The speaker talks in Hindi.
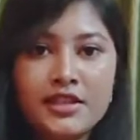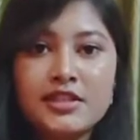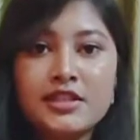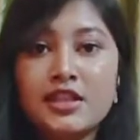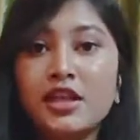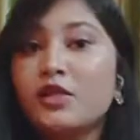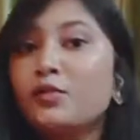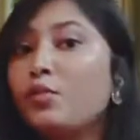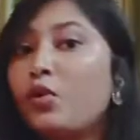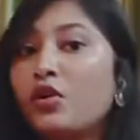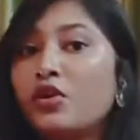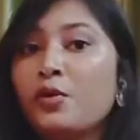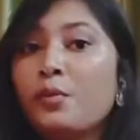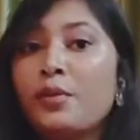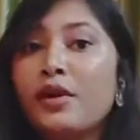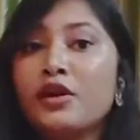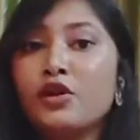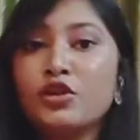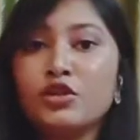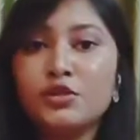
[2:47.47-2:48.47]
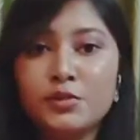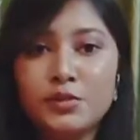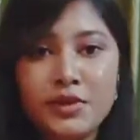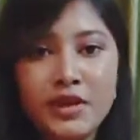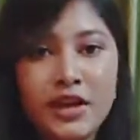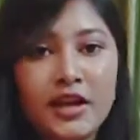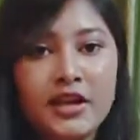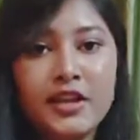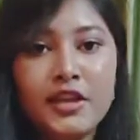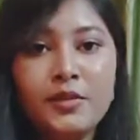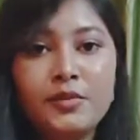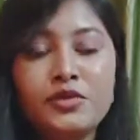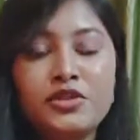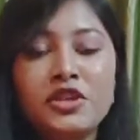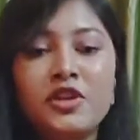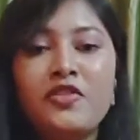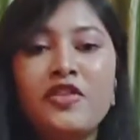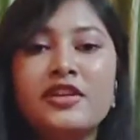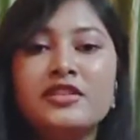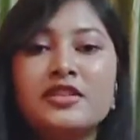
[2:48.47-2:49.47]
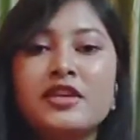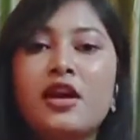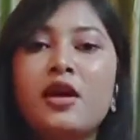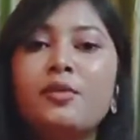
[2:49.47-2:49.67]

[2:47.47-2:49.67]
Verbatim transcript: था इसके साथ बॉटम पार्ट कुछ मिला नहीं मुझे वैसे